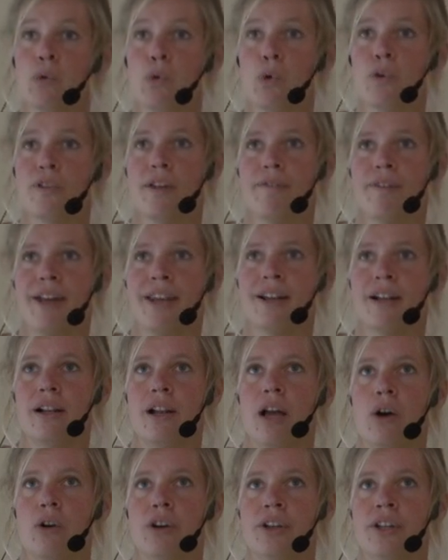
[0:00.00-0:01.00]
großer
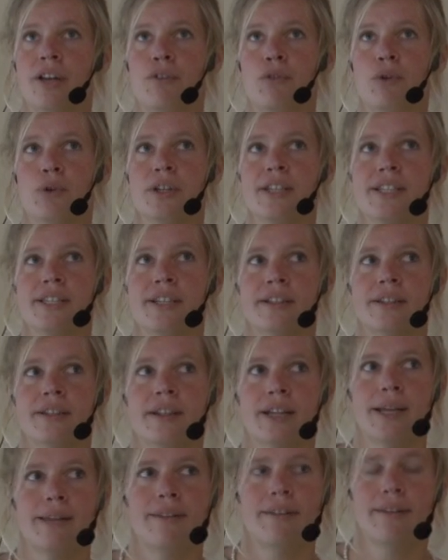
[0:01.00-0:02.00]
Wandel auch in der
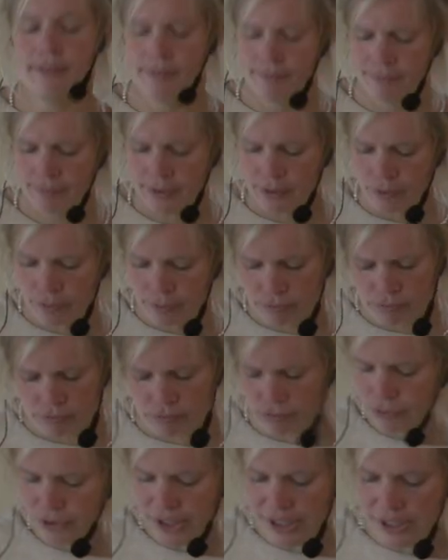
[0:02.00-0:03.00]
Floristik. Da geht es jetzt
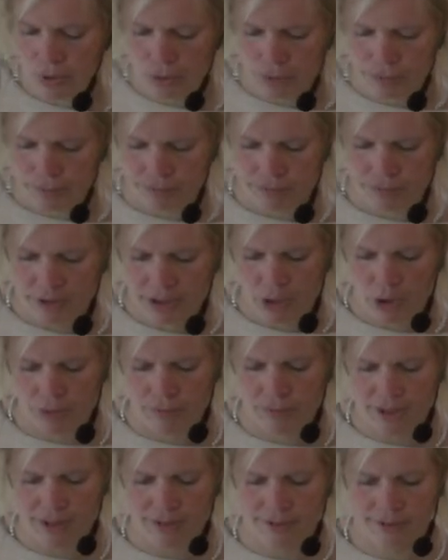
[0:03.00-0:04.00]
viel um, wie
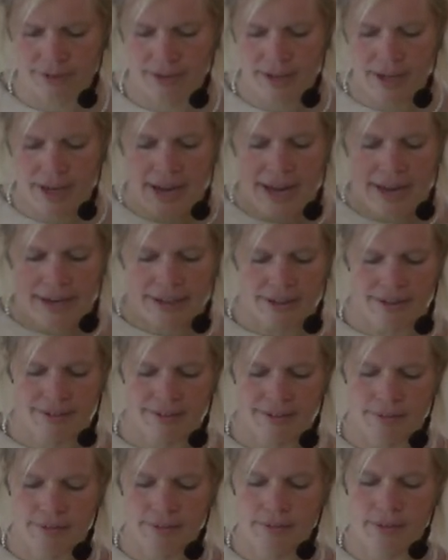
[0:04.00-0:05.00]
können wir dieses
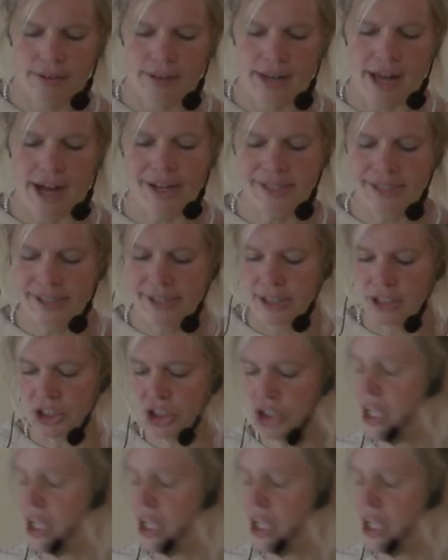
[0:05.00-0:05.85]
ganzen nachhaltiger